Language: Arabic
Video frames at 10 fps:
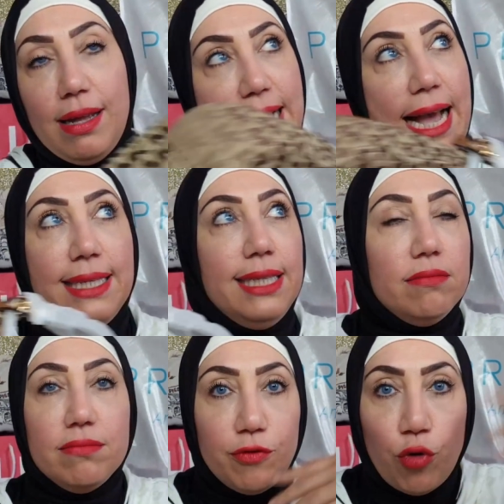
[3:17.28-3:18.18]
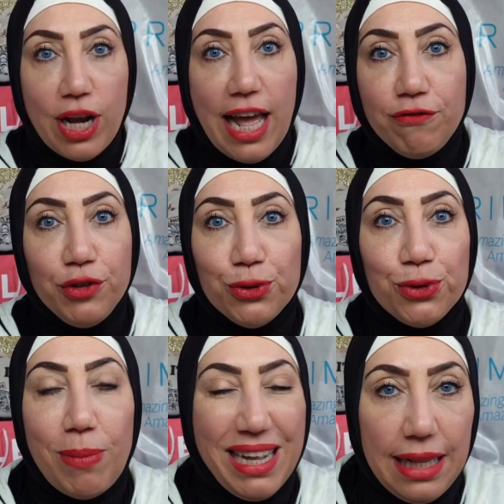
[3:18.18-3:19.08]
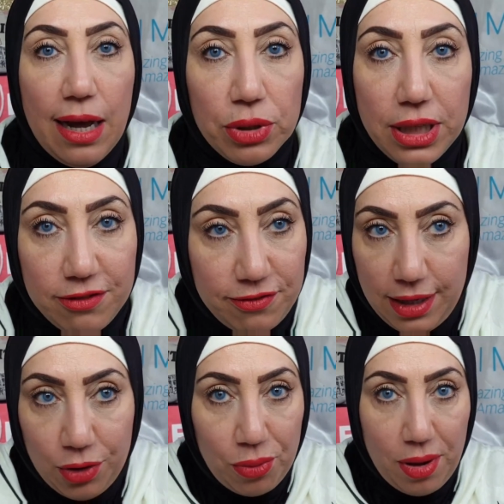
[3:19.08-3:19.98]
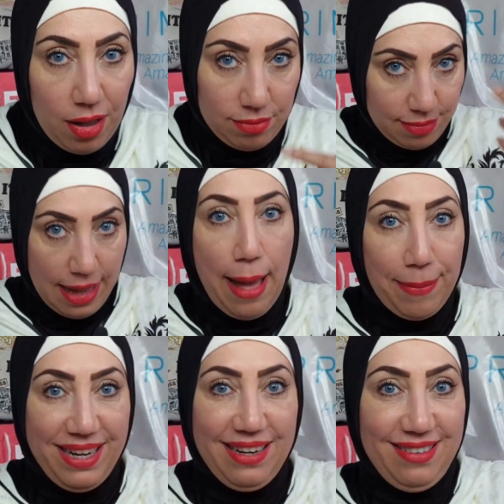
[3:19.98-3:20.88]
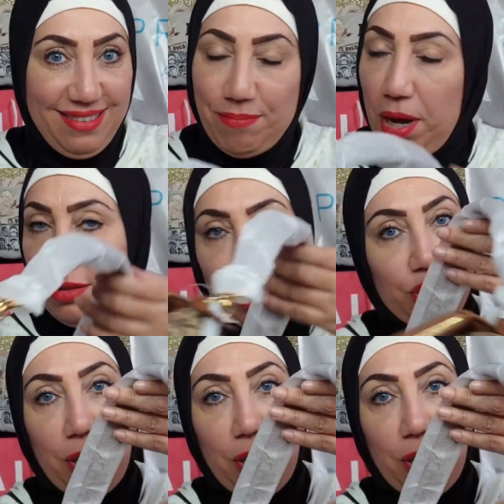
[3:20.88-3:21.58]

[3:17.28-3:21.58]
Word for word: يعني فوق ال 1000 يورو بعد الاوتلت فاللي هو هبل ما اقدرش